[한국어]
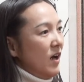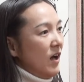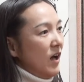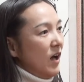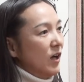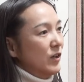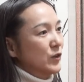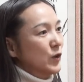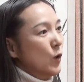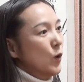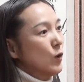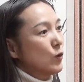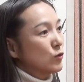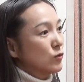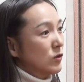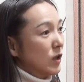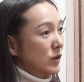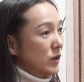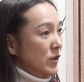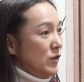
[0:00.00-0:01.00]
아,
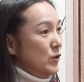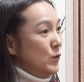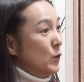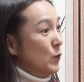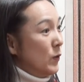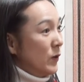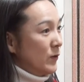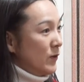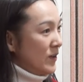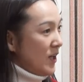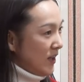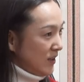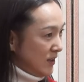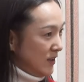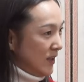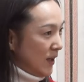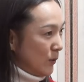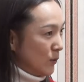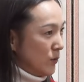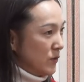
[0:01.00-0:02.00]
서울국악예술고등학교
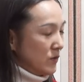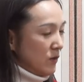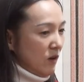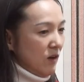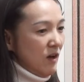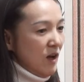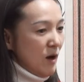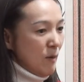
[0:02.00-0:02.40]
다닌다고 해서